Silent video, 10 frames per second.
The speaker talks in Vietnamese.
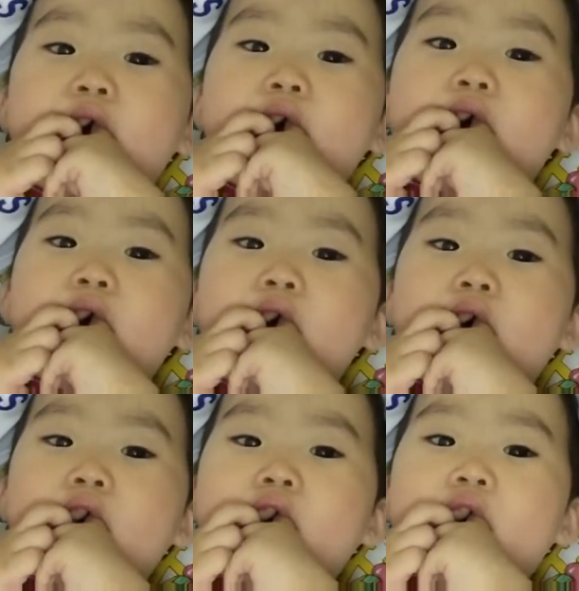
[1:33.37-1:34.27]
để
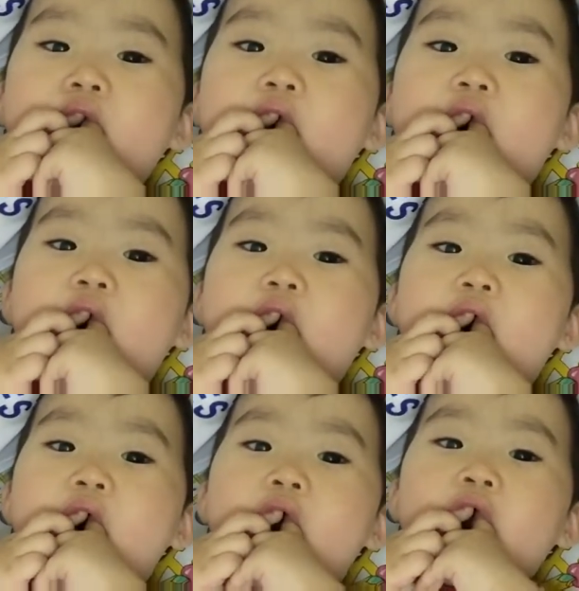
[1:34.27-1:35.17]
ba cõng cả
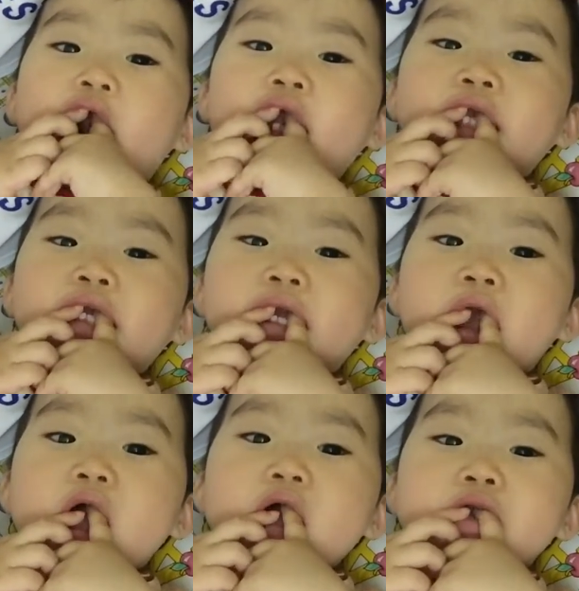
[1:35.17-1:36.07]
ngày
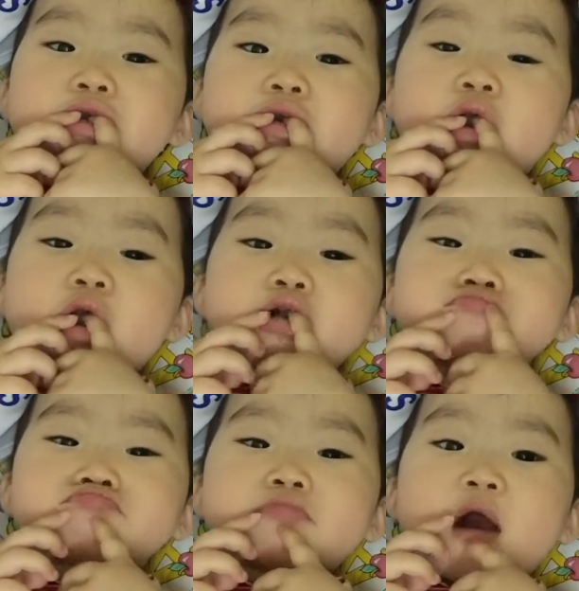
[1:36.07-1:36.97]
con gái
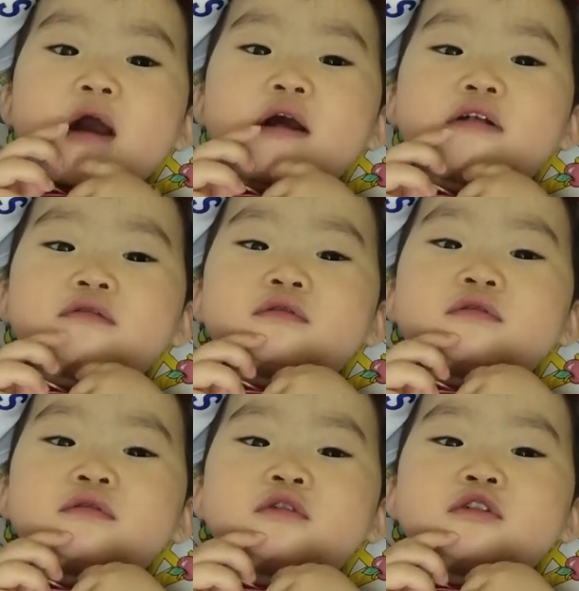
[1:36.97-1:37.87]
nhỏ của
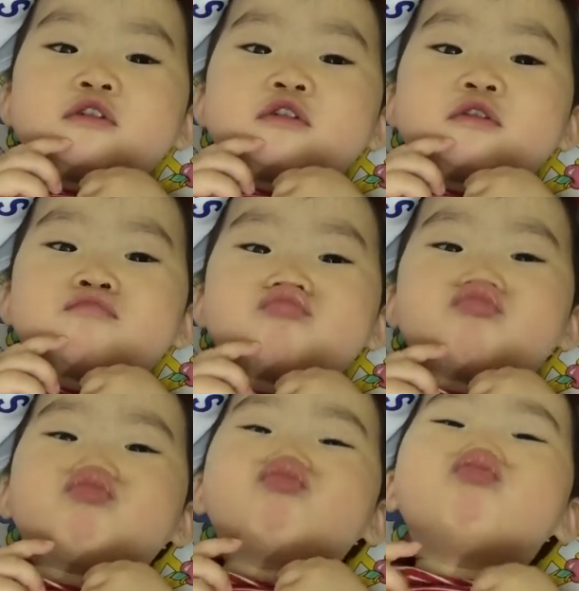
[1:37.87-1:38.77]
ba
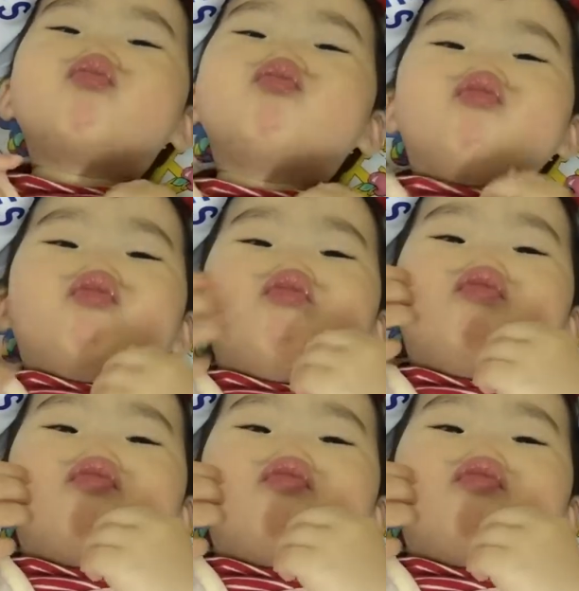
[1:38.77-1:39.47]
ba thương con